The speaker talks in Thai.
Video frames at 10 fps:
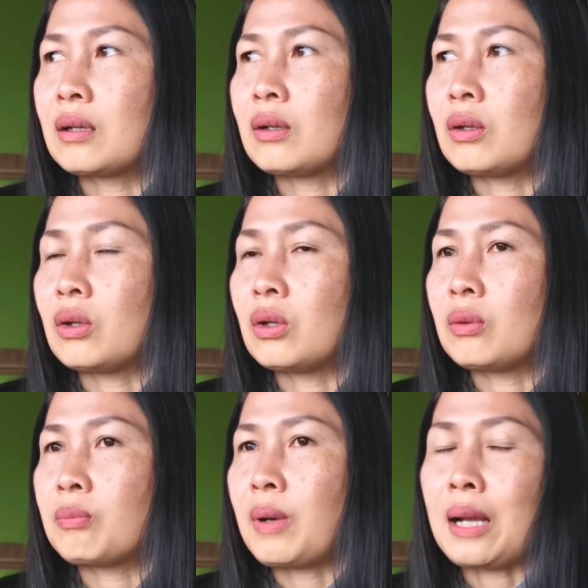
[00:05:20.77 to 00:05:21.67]
ก็
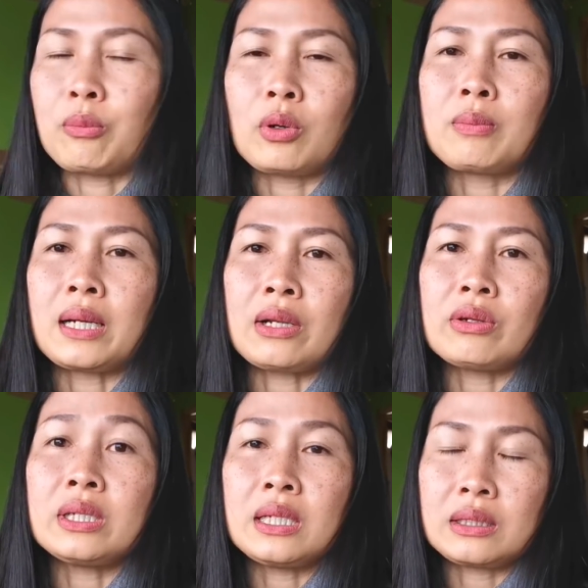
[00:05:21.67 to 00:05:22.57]
ผ่านพ้นมาได้ด้ว
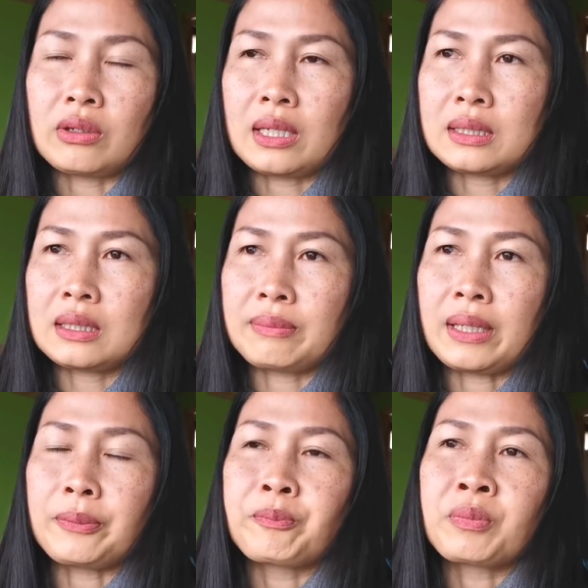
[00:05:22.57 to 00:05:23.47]
ยดีตอนนั้น ใช่ไหมคะ